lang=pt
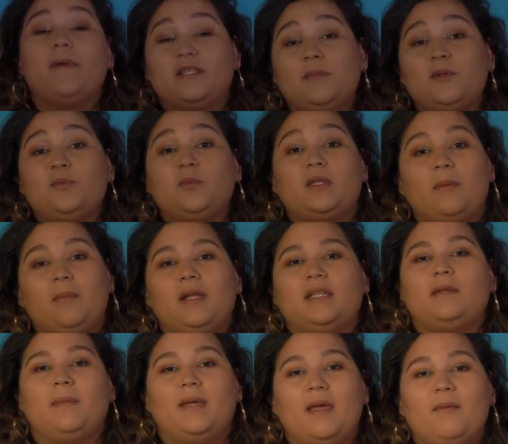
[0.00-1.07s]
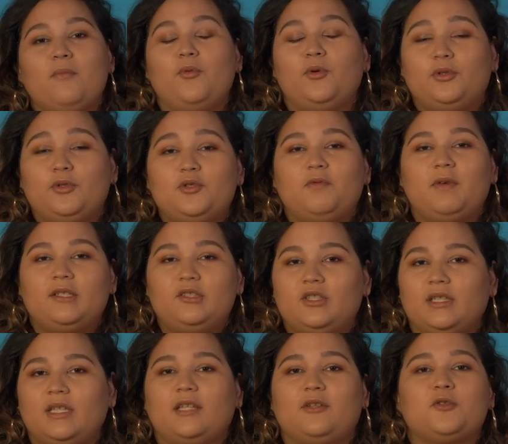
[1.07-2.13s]
Mas ao mesmo tempo ela também é muito
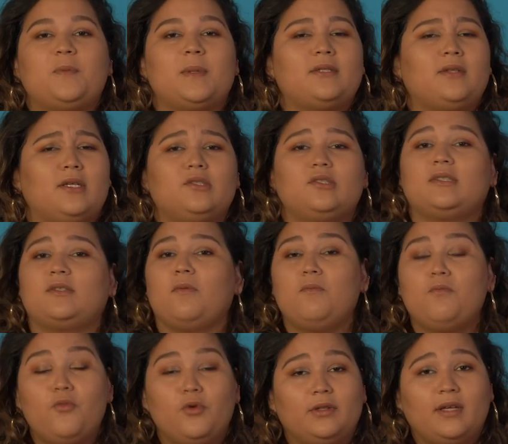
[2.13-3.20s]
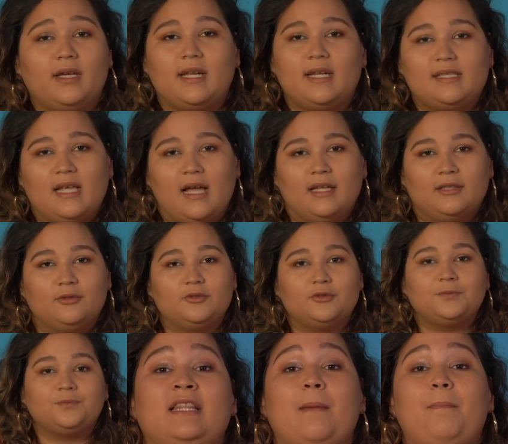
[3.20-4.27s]
divertida, então os personagens são muito engraçados.
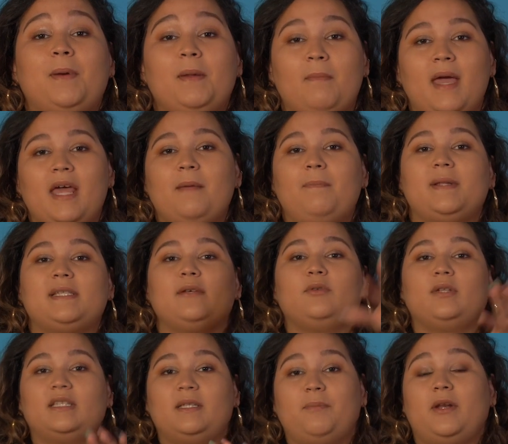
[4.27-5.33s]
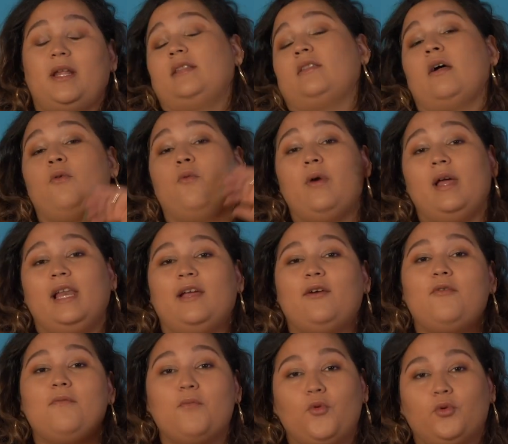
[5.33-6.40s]
Da primeira pra segunda temporada, o
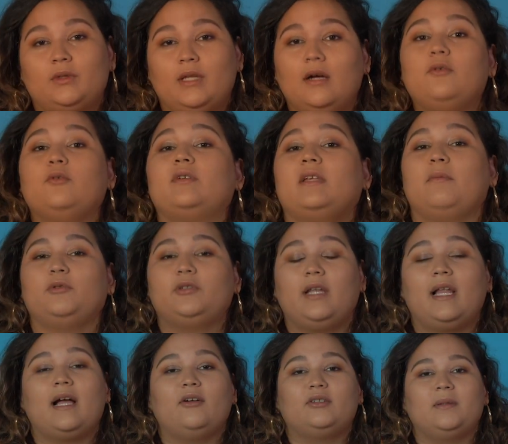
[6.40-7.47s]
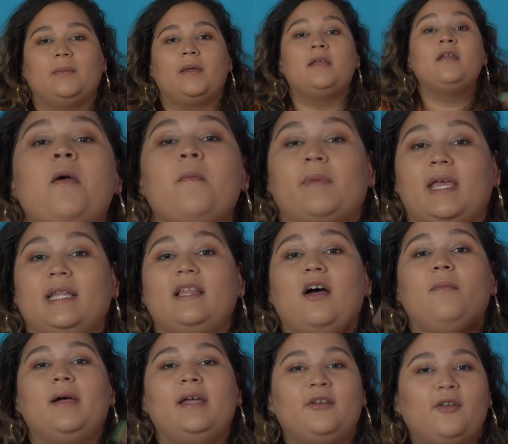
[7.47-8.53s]
elenco muda, o que é muito legal também, porque dá
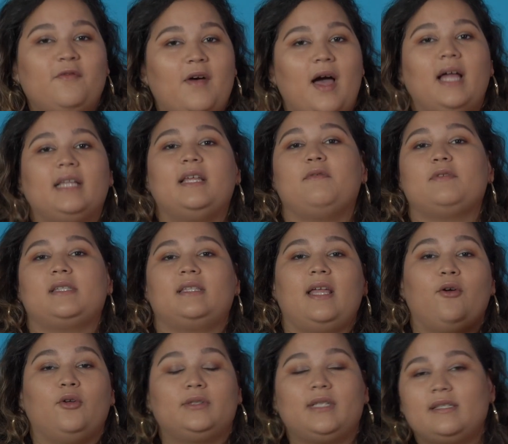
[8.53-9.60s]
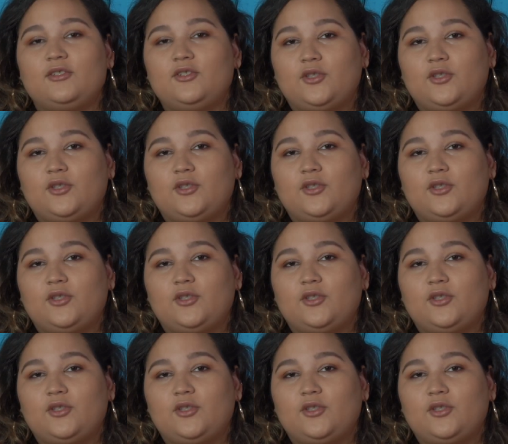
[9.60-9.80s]
uma renovada, aí você tem outras